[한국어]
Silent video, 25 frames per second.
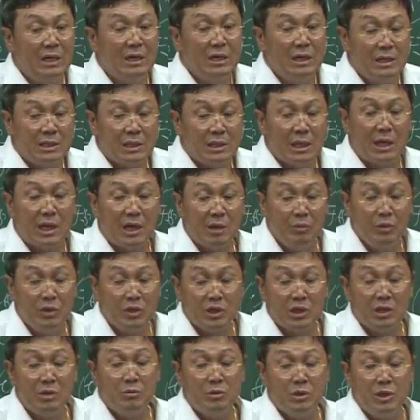이 사람이
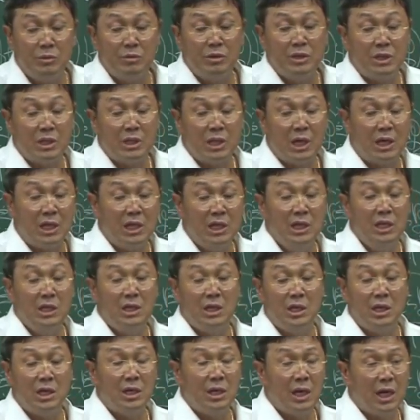지금 이번 달에 이
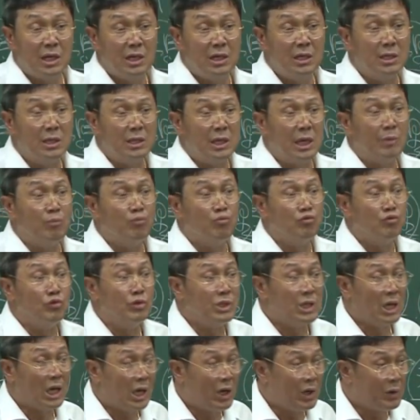결에 의한
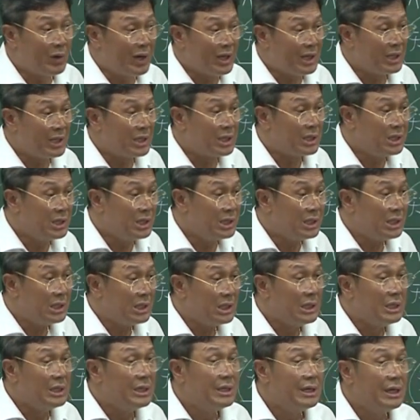문제가 온 건지
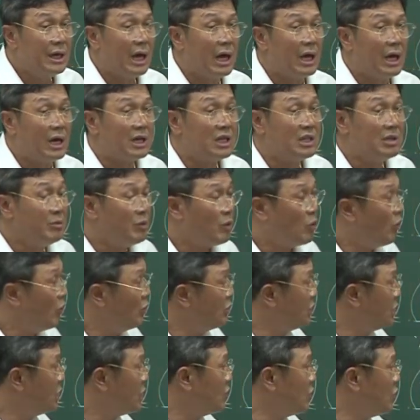안 그러면
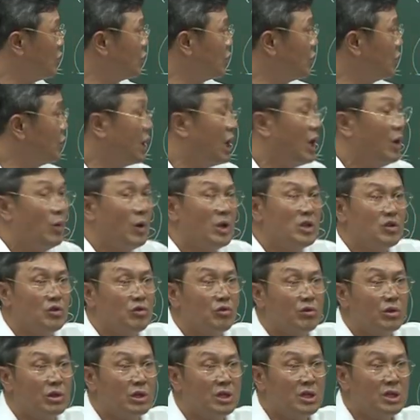공식적으로
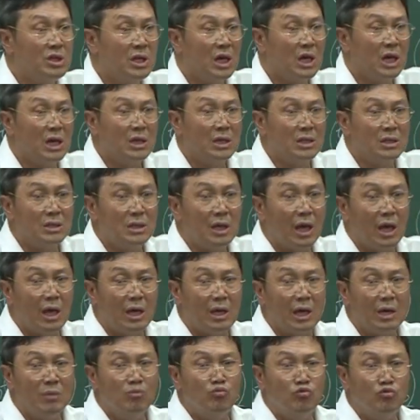대외적으로 드러난 것에
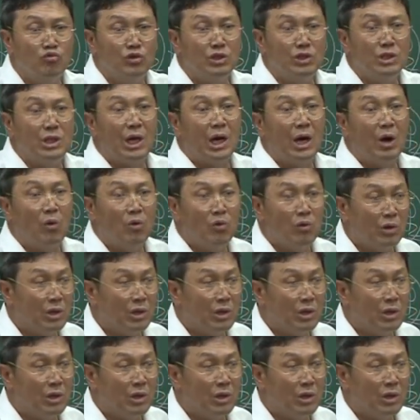의한 문제가 온